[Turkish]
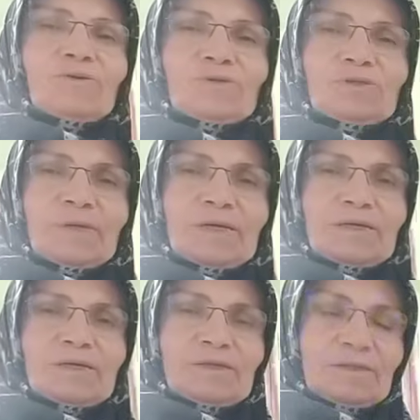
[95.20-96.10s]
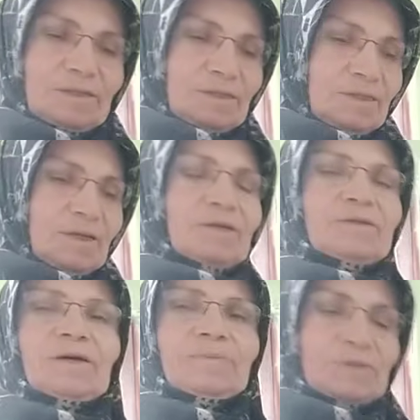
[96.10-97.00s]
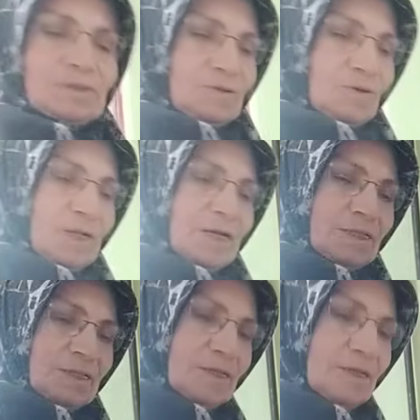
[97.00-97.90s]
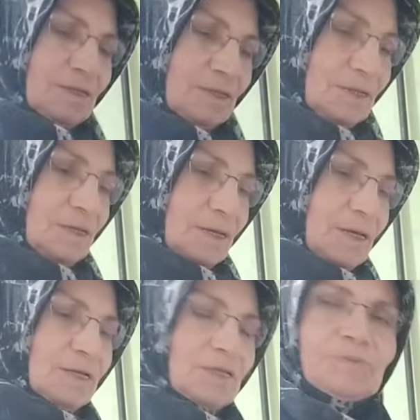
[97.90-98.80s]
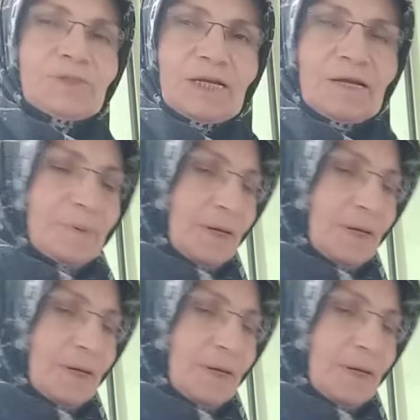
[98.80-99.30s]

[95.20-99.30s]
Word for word: gözleme ya, yapsın diyorlar dedi. Herkes bir şeyler